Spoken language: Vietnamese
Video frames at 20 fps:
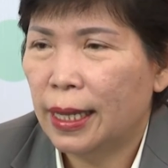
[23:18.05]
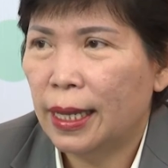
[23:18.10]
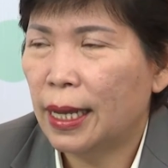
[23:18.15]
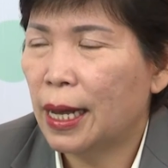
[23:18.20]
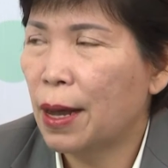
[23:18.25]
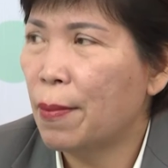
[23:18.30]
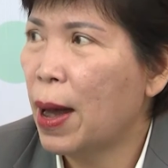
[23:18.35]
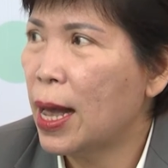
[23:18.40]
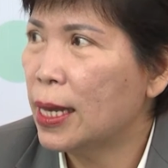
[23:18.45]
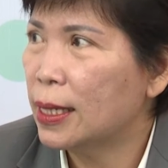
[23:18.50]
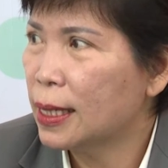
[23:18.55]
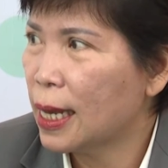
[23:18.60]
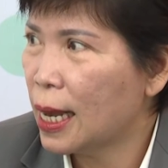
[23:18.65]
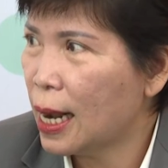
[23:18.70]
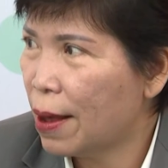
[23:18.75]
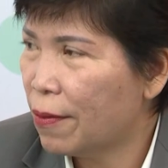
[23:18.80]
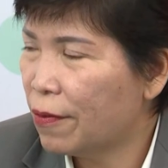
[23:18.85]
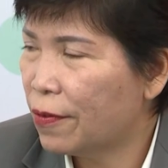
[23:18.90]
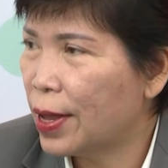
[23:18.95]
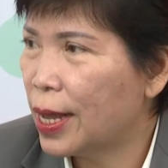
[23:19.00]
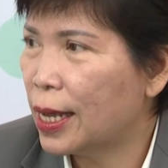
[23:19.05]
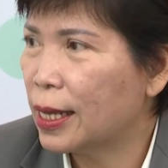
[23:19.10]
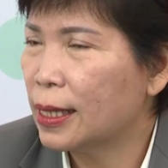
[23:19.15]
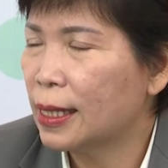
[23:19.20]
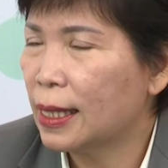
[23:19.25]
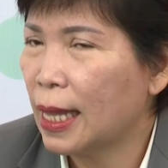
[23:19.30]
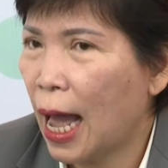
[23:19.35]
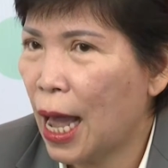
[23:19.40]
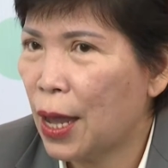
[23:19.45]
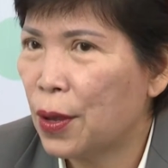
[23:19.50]
thì các bạn sẽ làm việc
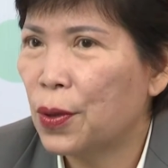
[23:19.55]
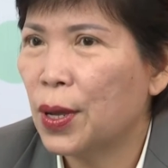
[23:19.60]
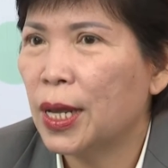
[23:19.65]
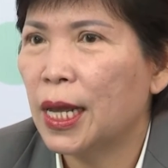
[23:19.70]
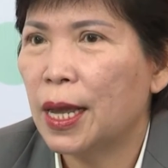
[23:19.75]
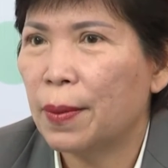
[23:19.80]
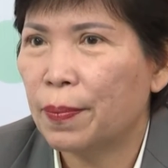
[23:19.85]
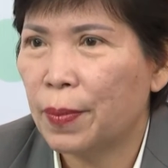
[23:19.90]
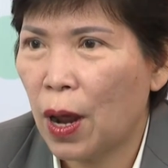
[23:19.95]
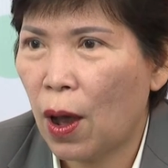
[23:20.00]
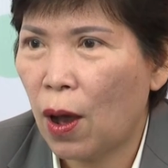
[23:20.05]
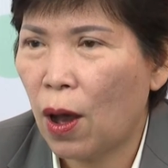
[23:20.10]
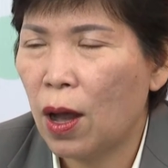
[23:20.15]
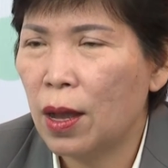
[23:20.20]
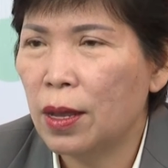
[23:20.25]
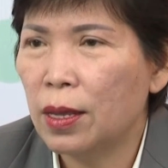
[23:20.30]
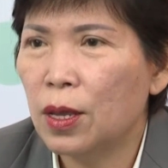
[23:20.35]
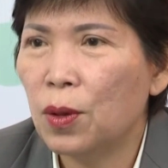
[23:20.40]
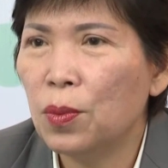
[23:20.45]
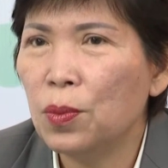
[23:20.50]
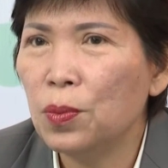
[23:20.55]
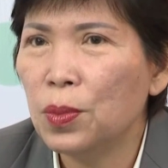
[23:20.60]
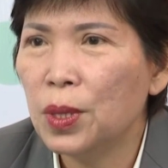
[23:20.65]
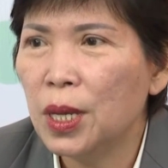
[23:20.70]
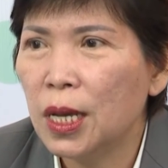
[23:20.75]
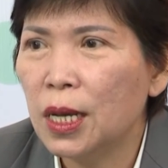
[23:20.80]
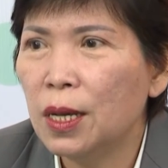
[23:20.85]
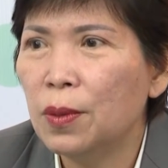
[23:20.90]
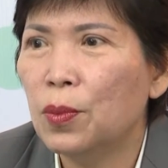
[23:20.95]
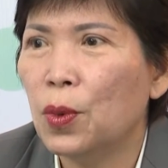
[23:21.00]
tại doanh nghiệp đó giống
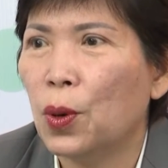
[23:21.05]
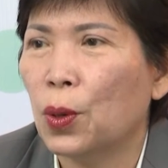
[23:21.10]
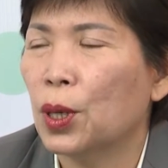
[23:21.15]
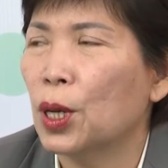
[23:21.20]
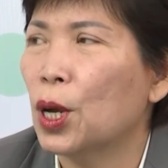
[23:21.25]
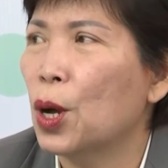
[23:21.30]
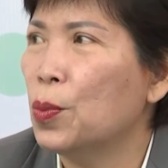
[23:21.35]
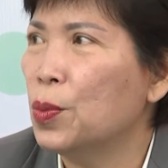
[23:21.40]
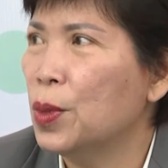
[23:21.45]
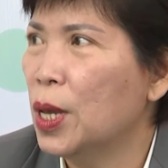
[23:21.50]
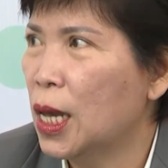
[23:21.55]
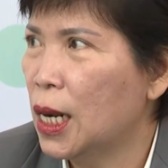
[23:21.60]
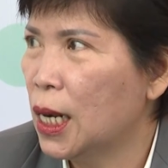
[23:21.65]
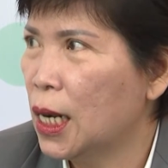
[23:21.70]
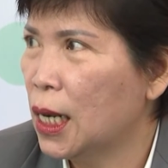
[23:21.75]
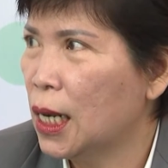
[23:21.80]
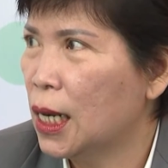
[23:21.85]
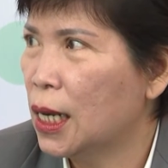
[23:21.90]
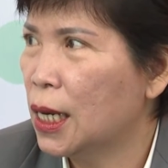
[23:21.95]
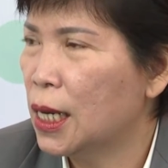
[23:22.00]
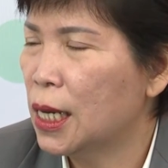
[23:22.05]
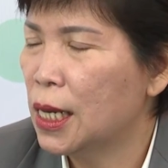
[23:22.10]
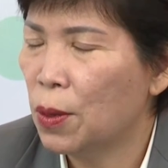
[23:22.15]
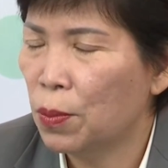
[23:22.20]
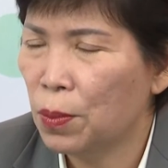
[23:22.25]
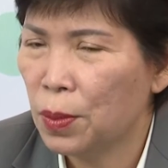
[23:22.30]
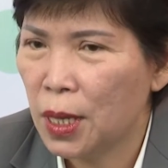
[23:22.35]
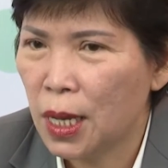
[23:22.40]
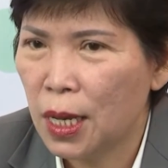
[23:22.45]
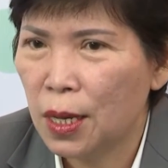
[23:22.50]
như một công nhân
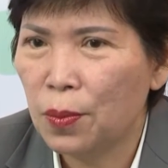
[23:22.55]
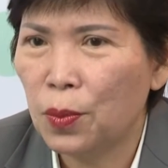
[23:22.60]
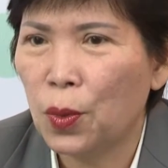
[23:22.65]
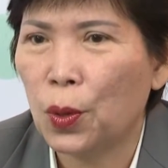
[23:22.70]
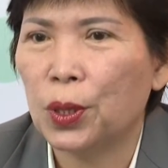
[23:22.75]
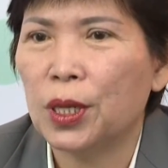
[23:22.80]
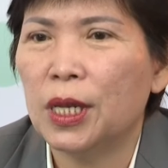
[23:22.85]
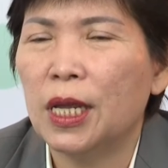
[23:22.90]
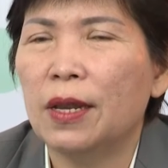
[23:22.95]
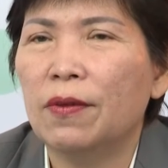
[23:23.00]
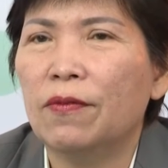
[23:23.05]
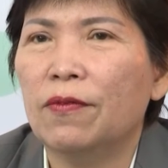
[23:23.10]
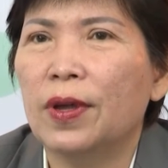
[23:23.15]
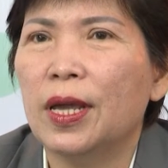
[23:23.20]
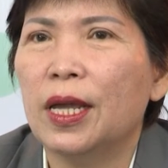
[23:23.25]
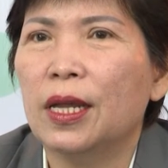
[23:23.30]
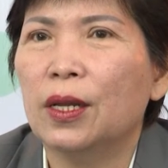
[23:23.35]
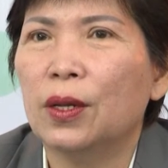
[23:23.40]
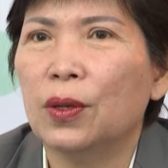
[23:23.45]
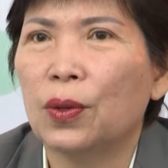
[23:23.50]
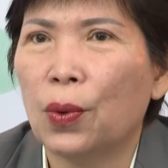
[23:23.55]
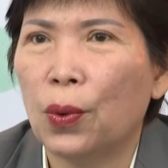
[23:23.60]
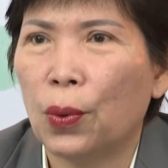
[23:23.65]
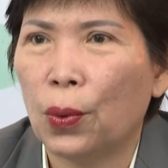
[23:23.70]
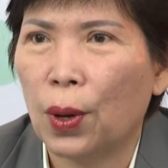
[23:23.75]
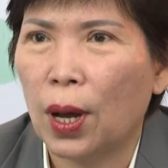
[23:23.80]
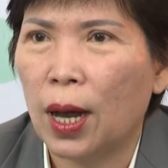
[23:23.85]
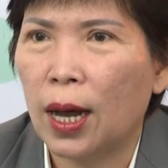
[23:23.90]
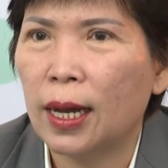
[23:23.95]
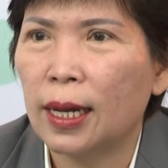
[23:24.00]
giống như một nhân viên
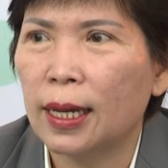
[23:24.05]
của